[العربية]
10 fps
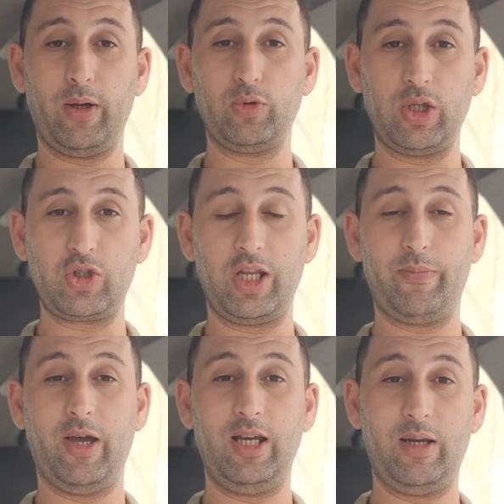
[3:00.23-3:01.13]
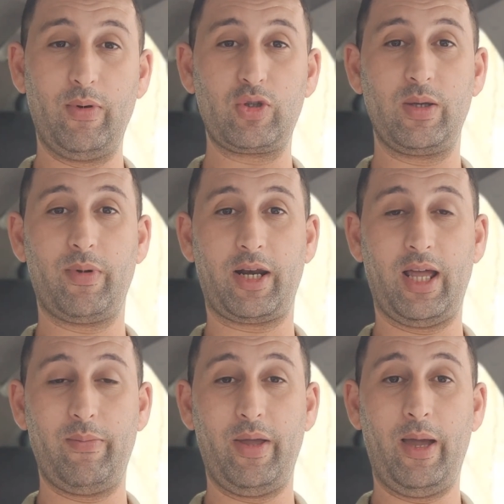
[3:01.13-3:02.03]
وتجربة للموسم
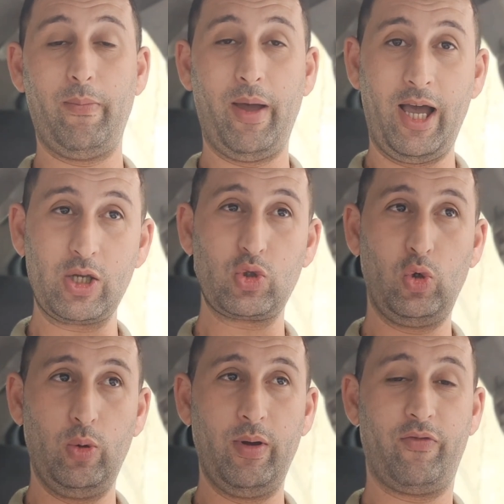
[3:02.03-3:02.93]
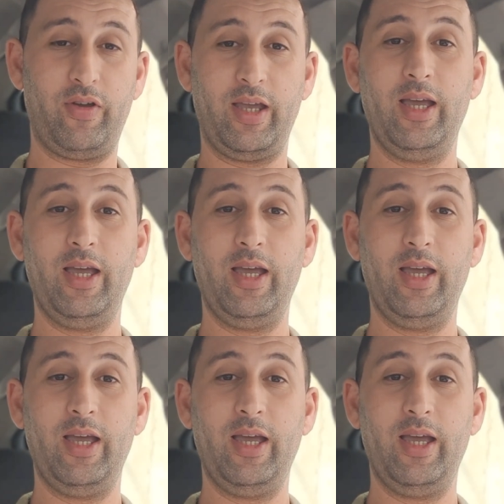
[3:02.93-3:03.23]
الرابع مع صعوبة في